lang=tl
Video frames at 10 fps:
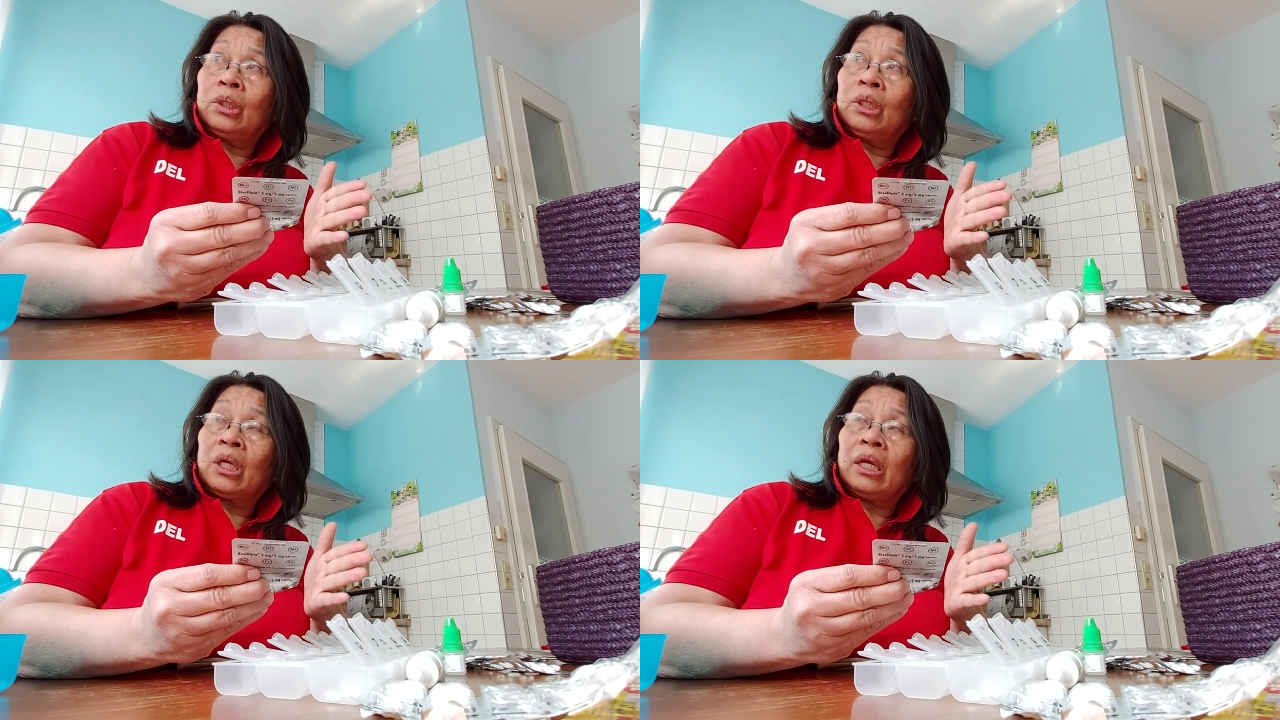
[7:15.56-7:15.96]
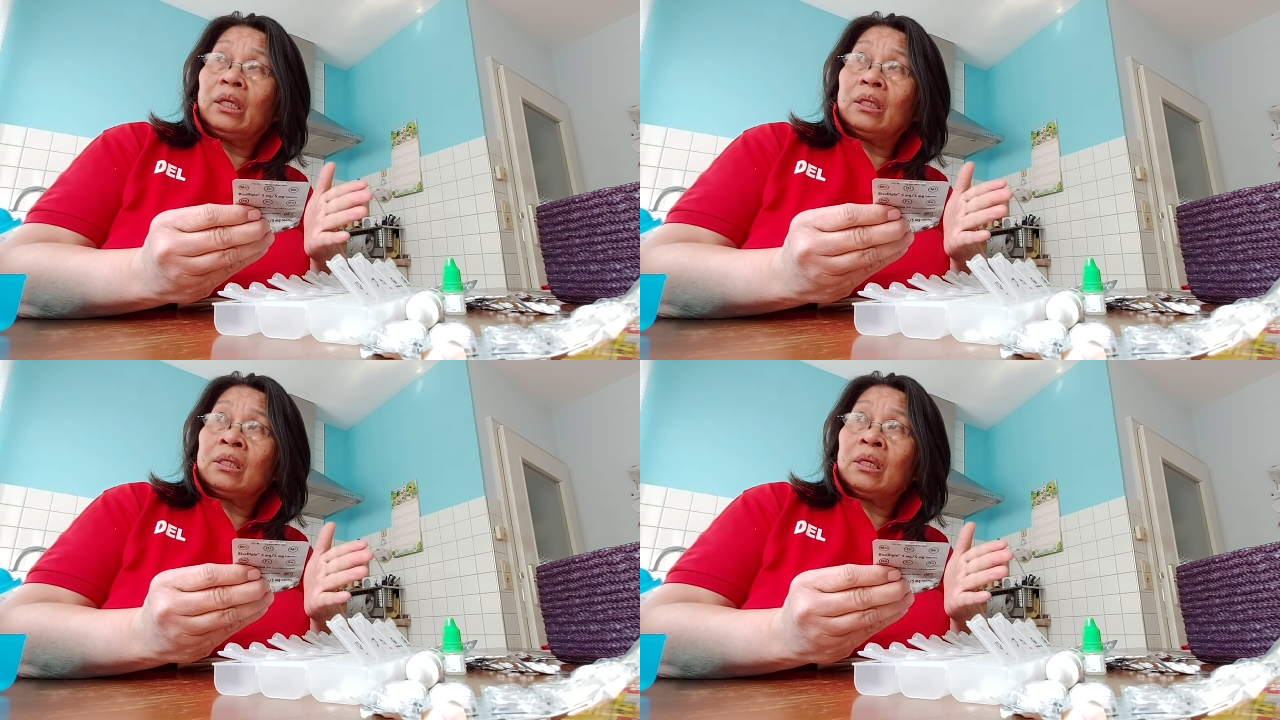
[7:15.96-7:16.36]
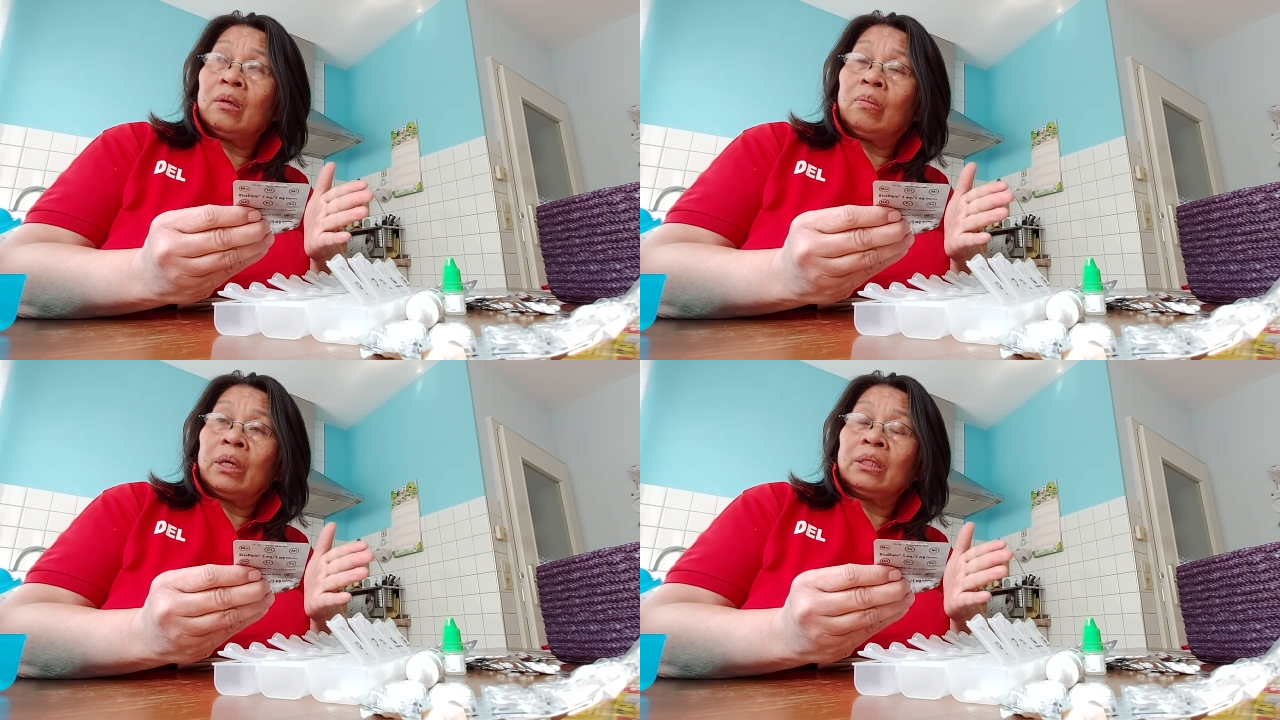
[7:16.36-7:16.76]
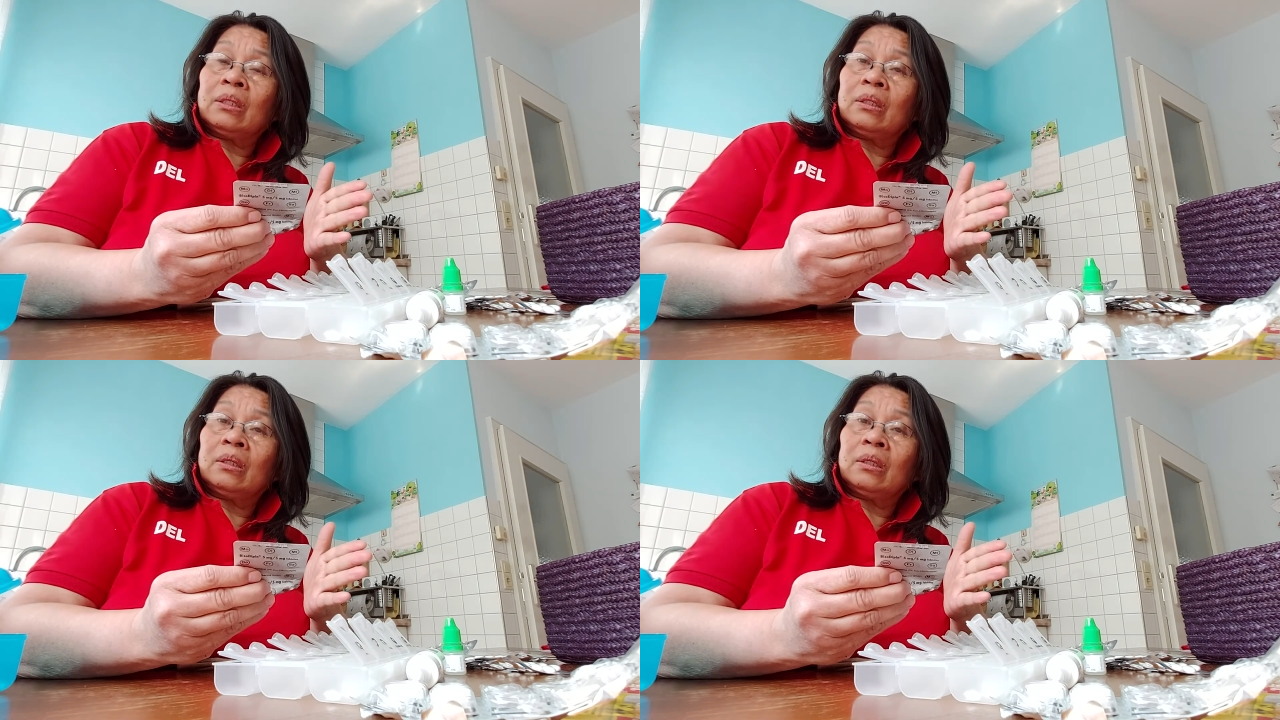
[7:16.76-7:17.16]
dry na sa
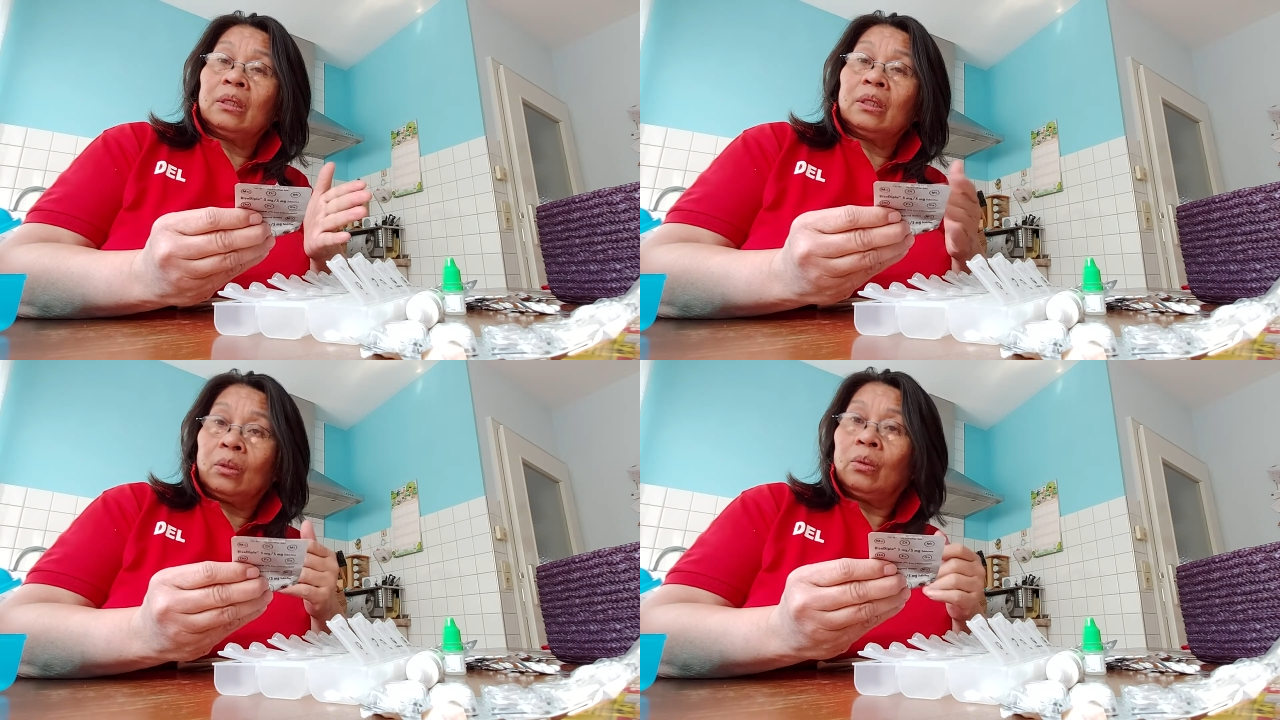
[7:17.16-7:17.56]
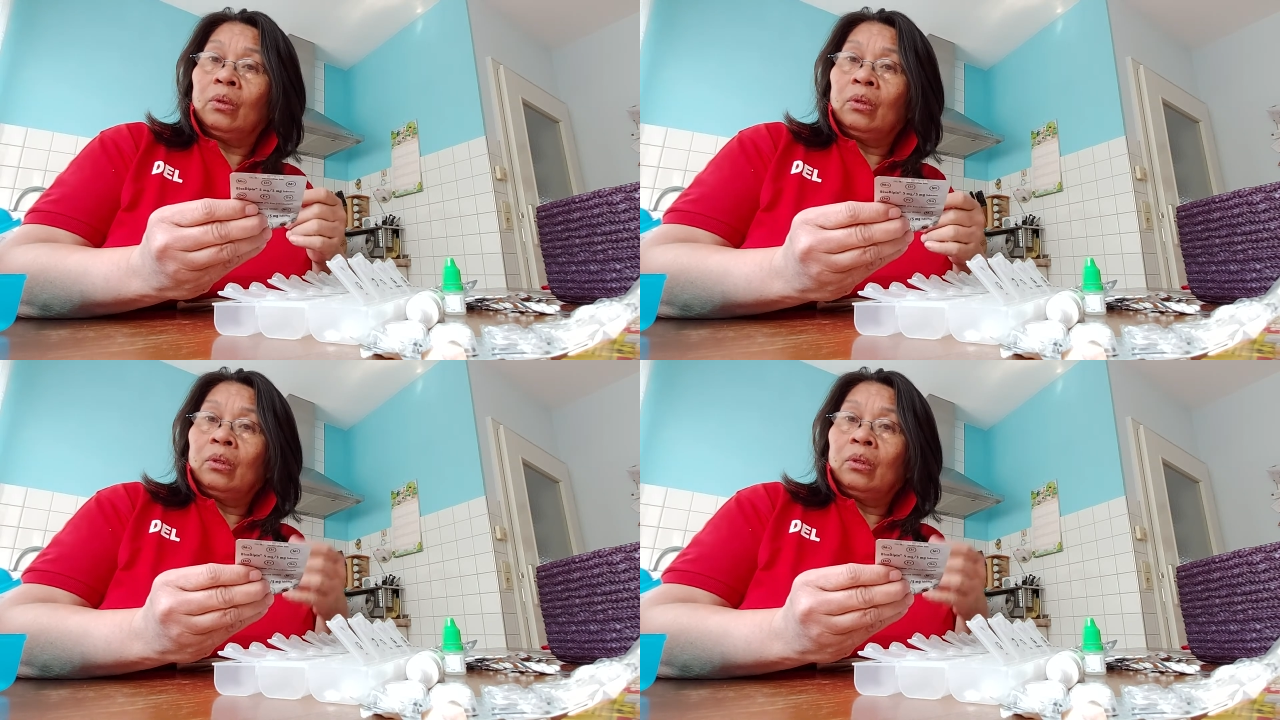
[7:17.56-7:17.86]
labas ito,